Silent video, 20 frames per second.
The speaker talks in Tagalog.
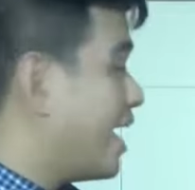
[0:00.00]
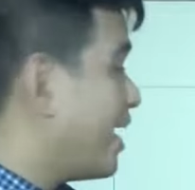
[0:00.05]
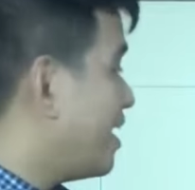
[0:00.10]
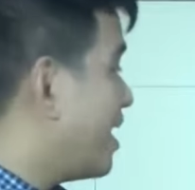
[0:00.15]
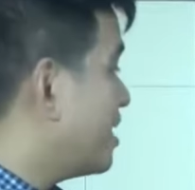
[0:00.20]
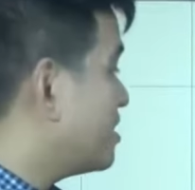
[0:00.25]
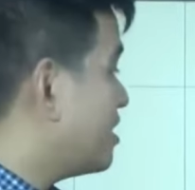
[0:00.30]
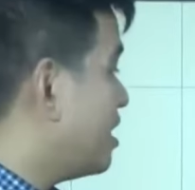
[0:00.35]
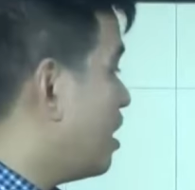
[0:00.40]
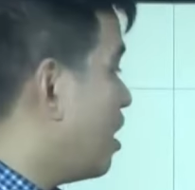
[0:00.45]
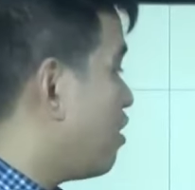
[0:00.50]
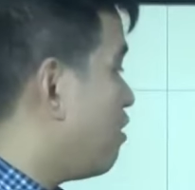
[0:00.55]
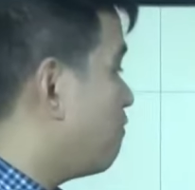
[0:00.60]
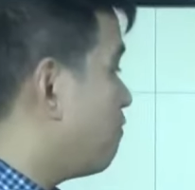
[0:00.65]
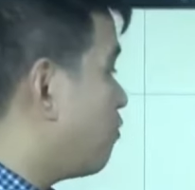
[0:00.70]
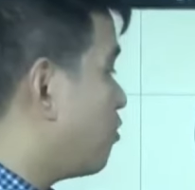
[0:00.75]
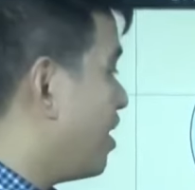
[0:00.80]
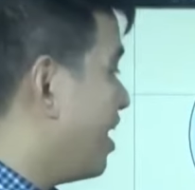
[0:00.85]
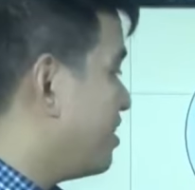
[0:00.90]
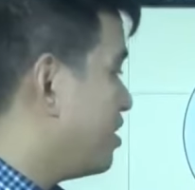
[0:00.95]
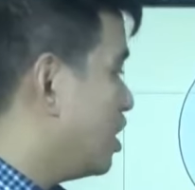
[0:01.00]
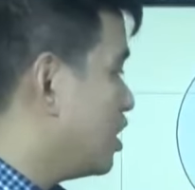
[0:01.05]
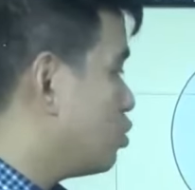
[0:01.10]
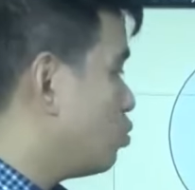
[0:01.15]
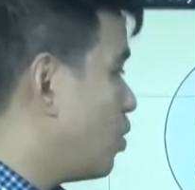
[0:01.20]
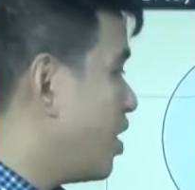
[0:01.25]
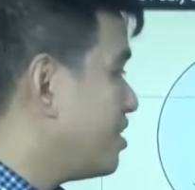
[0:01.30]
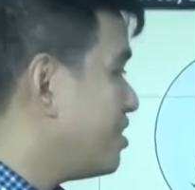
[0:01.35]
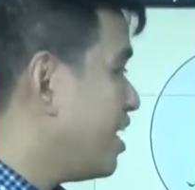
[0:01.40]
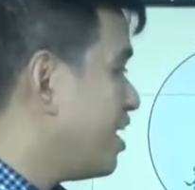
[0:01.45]
ay nasa layong
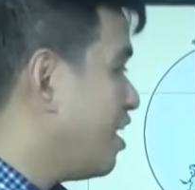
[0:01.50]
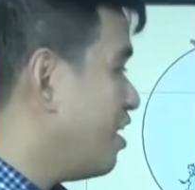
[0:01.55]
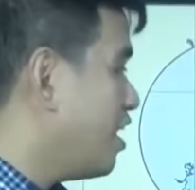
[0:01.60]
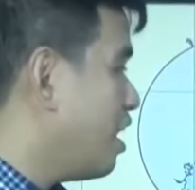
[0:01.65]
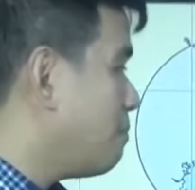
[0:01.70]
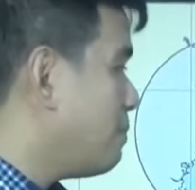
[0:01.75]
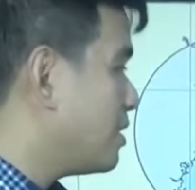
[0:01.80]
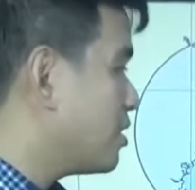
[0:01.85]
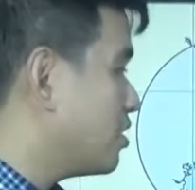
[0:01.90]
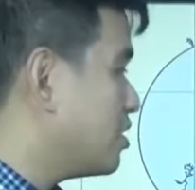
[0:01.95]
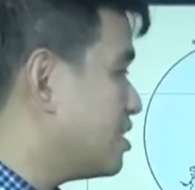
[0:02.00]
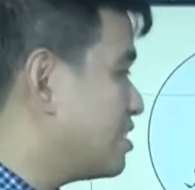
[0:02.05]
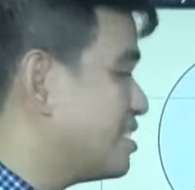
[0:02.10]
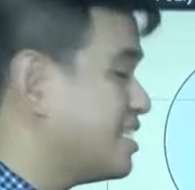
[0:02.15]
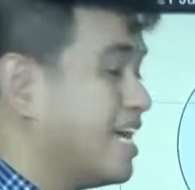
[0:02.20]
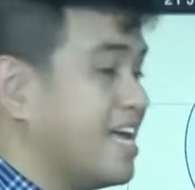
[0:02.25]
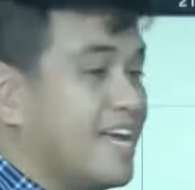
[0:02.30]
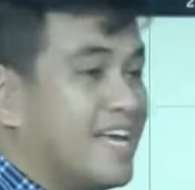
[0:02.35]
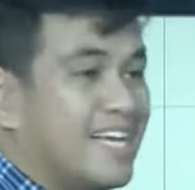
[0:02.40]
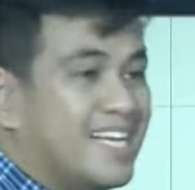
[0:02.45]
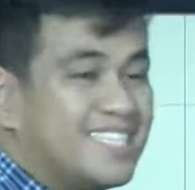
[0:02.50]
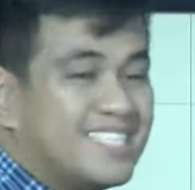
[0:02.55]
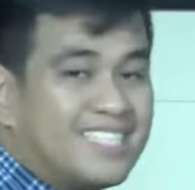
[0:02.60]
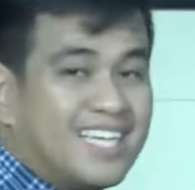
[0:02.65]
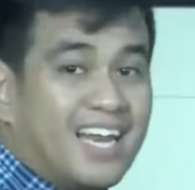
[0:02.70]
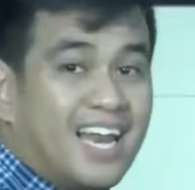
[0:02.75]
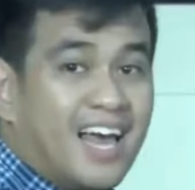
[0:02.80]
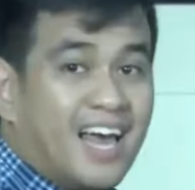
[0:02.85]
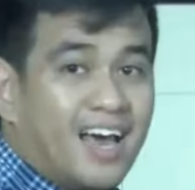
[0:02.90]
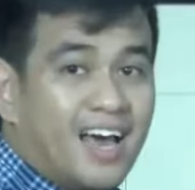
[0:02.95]
420 kilometers
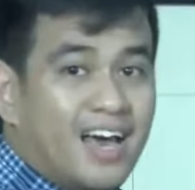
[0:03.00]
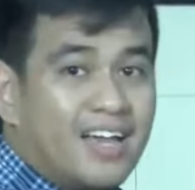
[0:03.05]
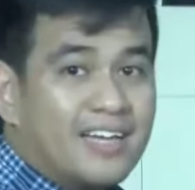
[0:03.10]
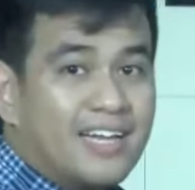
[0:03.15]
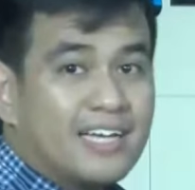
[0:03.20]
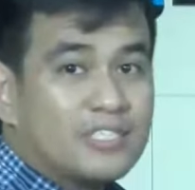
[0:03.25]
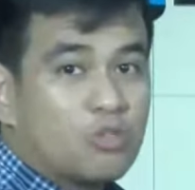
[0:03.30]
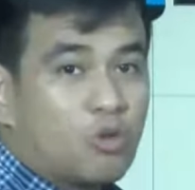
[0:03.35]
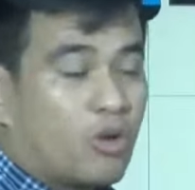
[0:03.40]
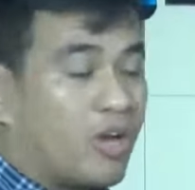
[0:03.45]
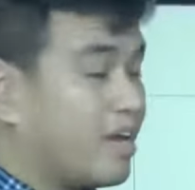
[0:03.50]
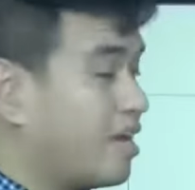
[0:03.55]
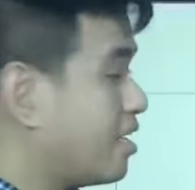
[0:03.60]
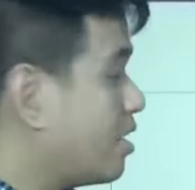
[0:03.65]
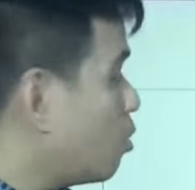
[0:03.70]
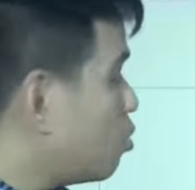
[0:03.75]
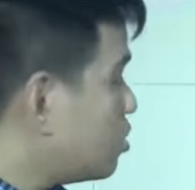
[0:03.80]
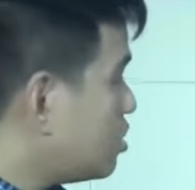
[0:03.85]
silangan ng Tuguegarao